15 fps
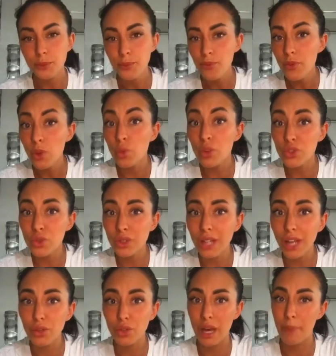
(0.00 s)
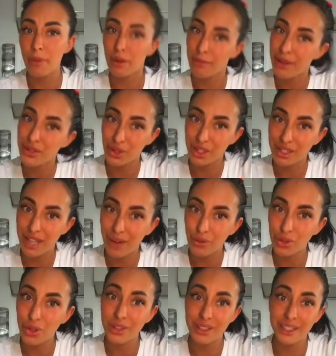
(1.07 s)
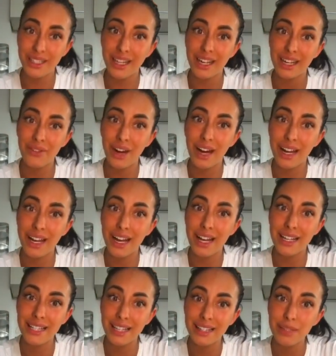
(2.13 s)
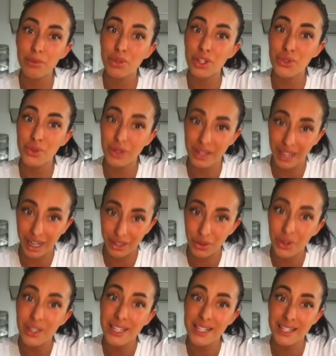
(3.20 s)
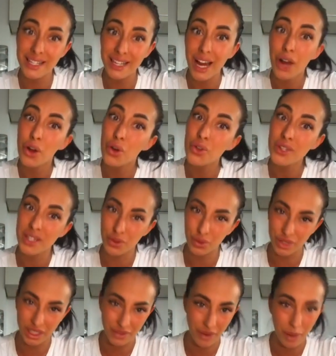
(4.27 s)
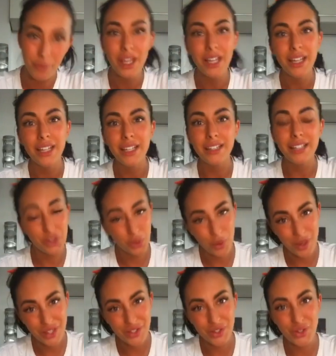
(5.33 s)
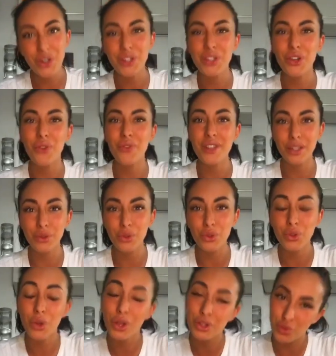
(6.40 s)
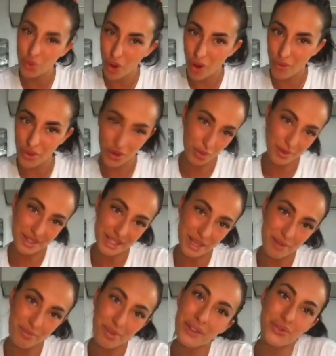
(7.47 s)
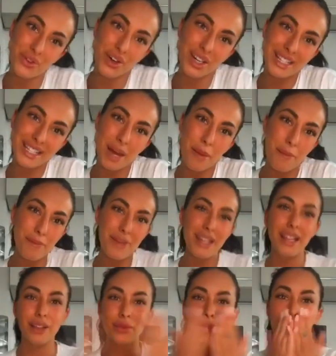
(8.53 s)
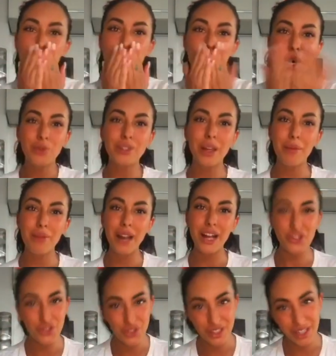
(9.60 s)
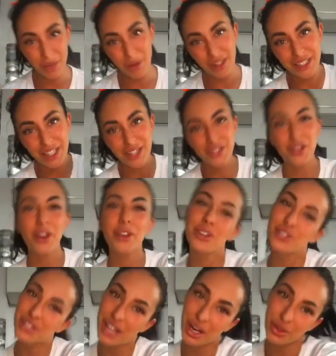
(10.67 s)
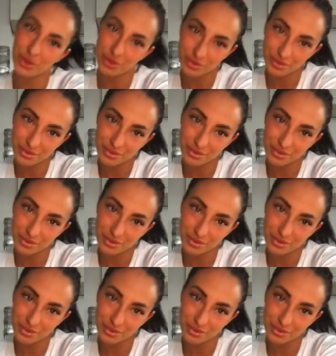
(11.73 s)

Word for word: un risultato che ha permesso al diavolo di arrivare al settimo risultato in Serie A consecutiva. Detto questo, io vi saluto e di nuovo e come sempre, forza Milan! Un abbraccio da Martina Zoiro. ciao!